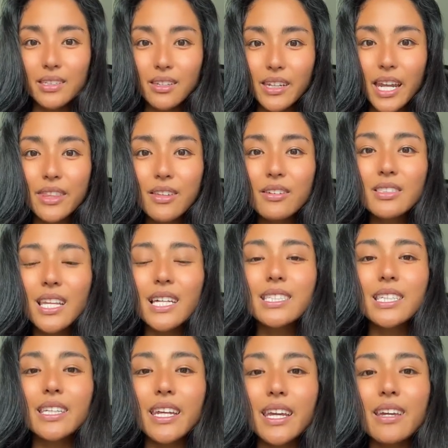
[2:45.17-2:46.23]
それと同
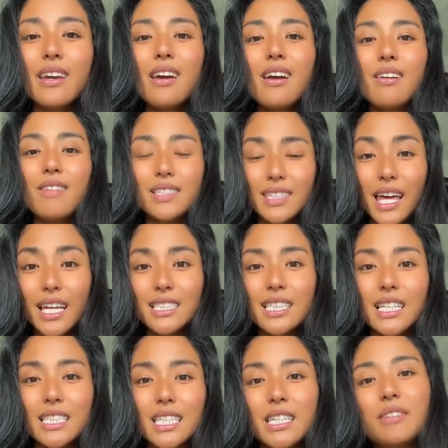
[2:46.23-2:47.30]
じに私
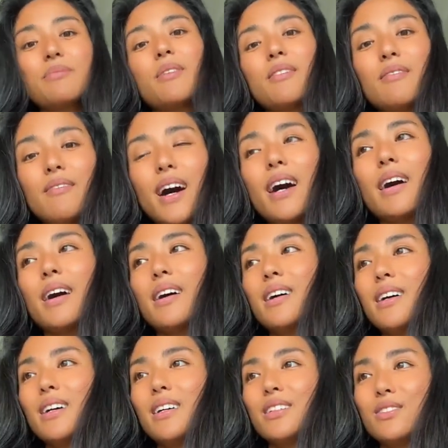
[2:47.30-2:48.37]
たち今
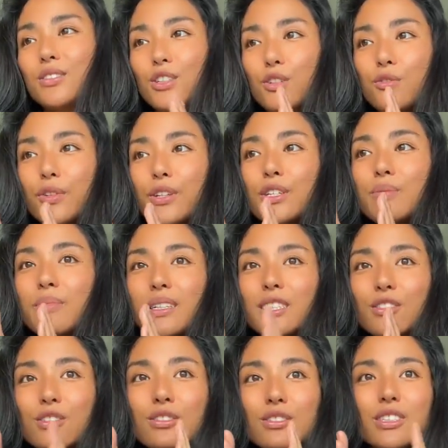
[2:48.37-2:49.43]
は、そのフィルム
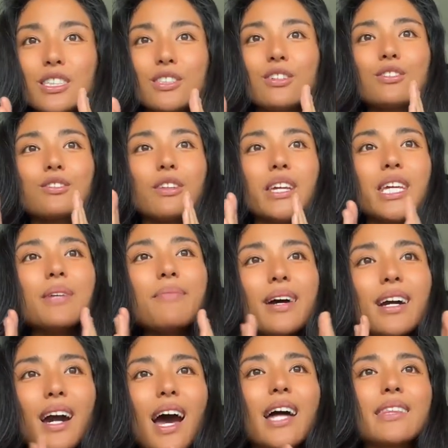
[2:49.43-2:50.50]
一つ一つの
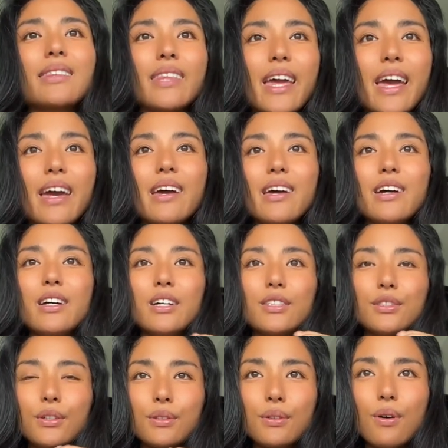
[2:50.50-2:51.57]
今があって、
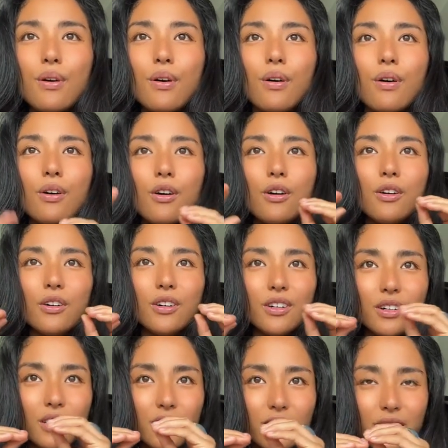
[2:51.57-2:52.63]
その
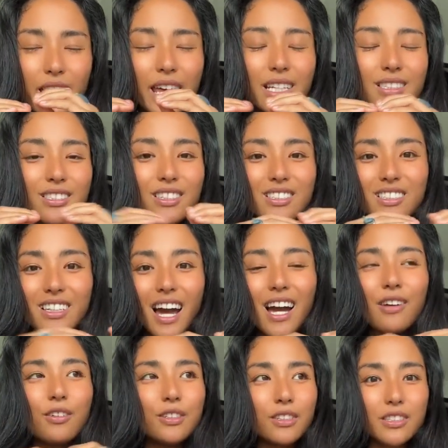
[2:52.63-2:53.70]
連続
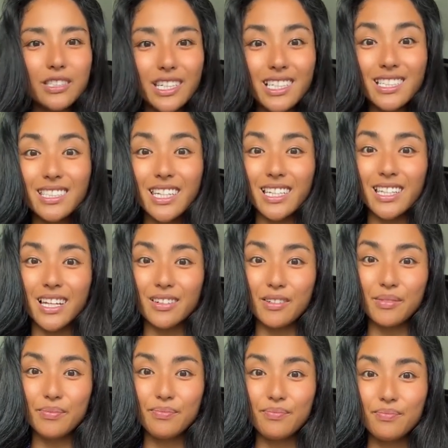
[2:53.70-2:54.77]
がこの人生な
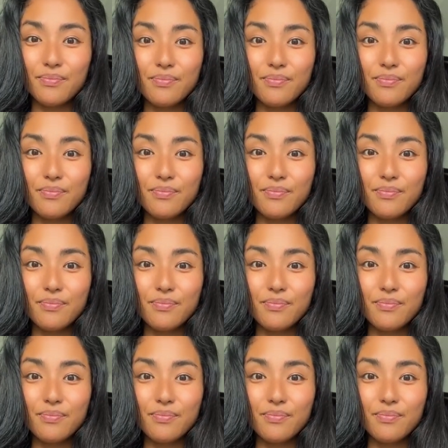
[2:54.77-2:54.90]
の。